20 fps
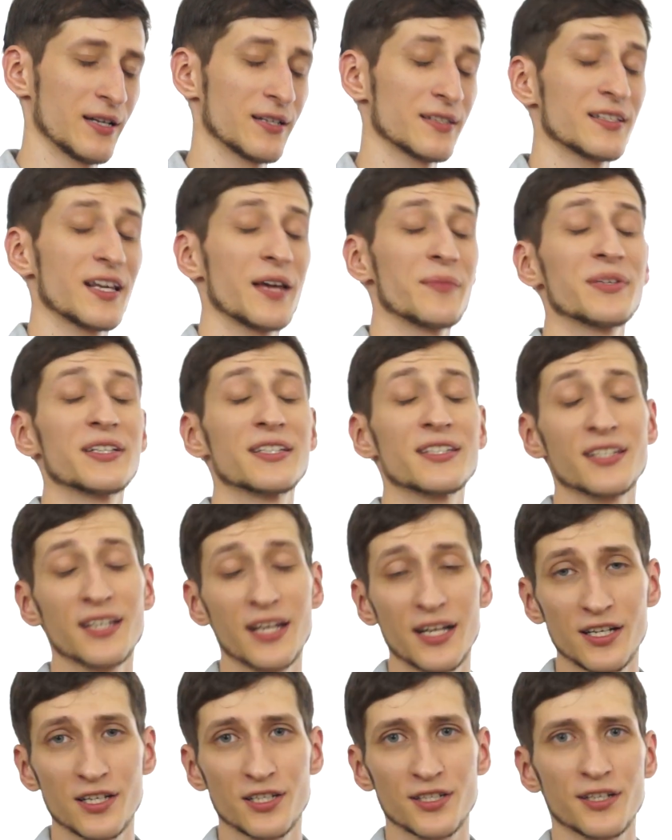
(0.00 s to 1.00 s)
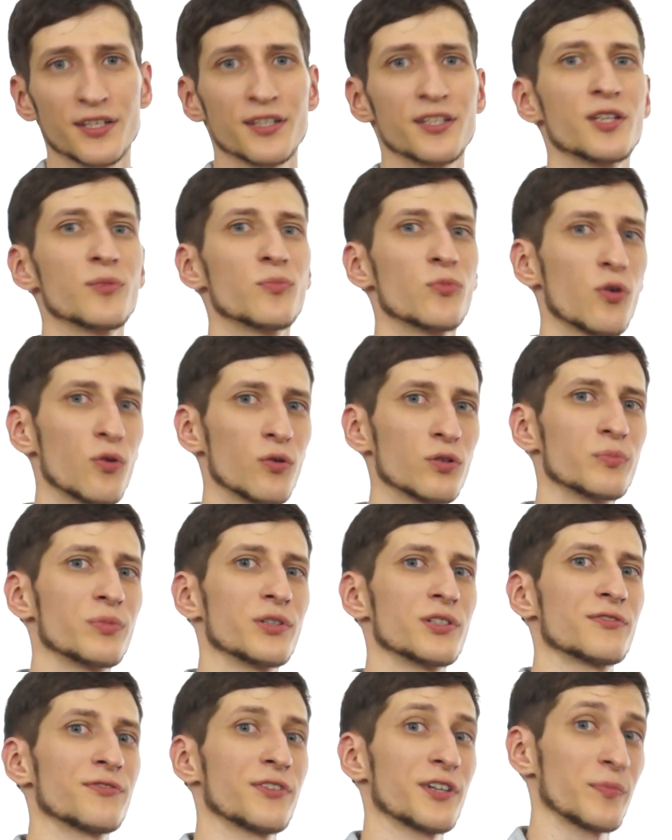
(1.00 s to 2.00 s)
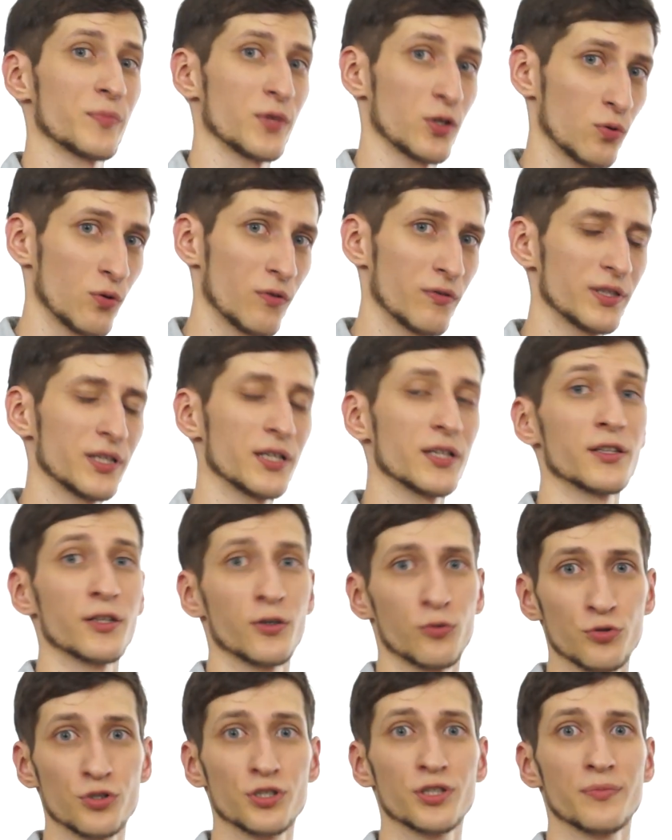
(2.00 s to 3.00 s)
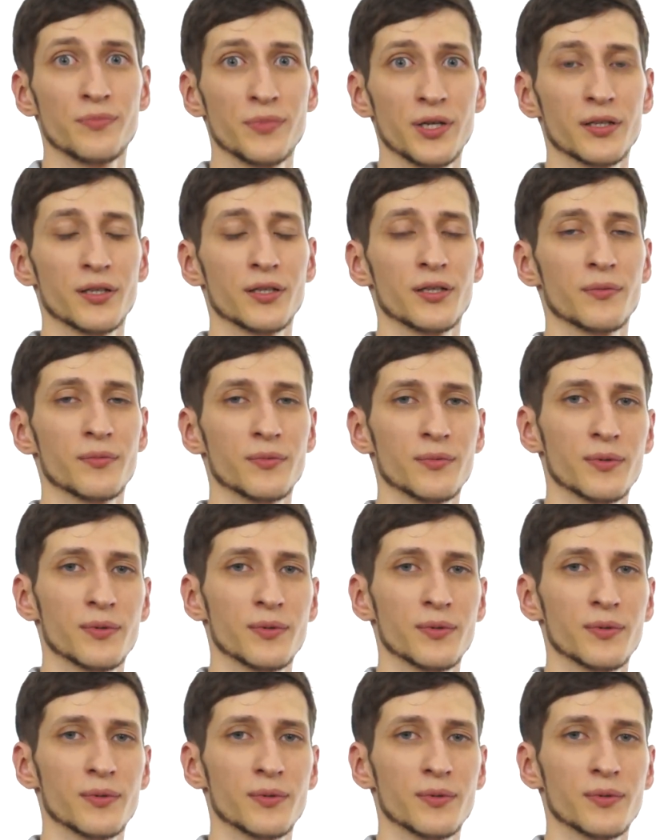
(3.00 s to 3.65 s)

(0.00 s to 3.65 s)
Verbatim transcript: Сами цели же не могут быть сформированы научным методом.